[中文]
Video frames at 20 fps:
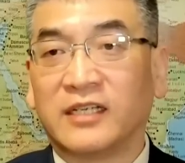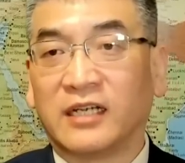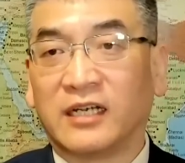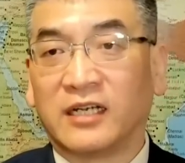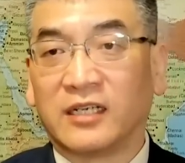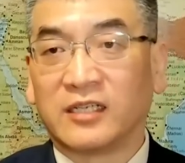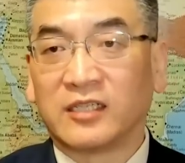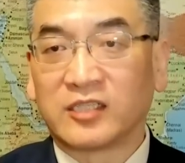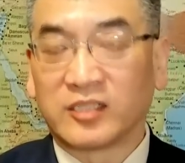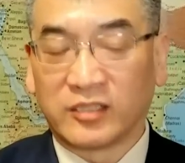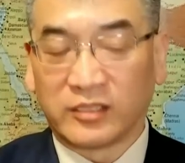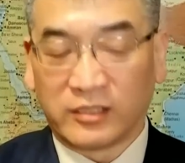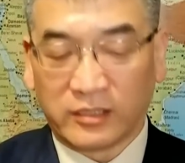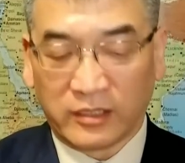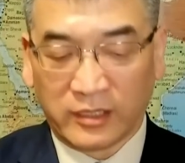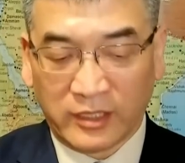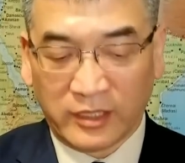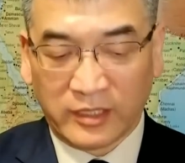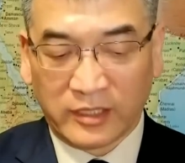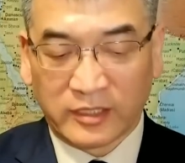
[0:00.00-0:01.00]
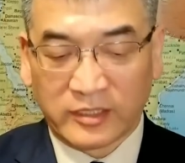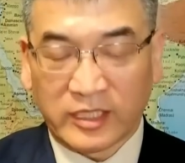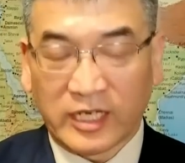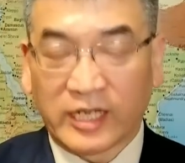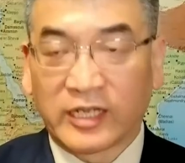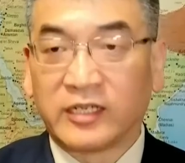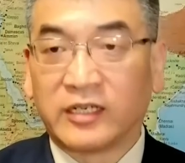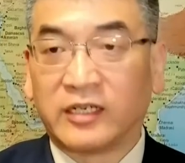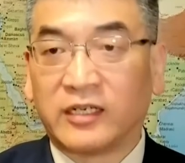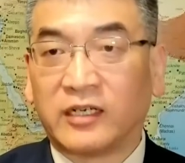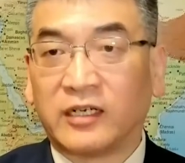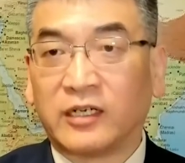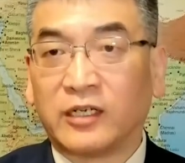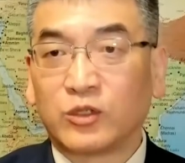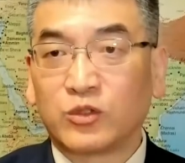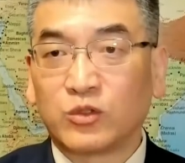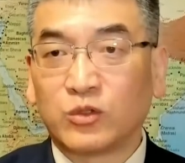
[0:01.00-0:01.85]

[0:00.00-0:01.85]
啊，是这个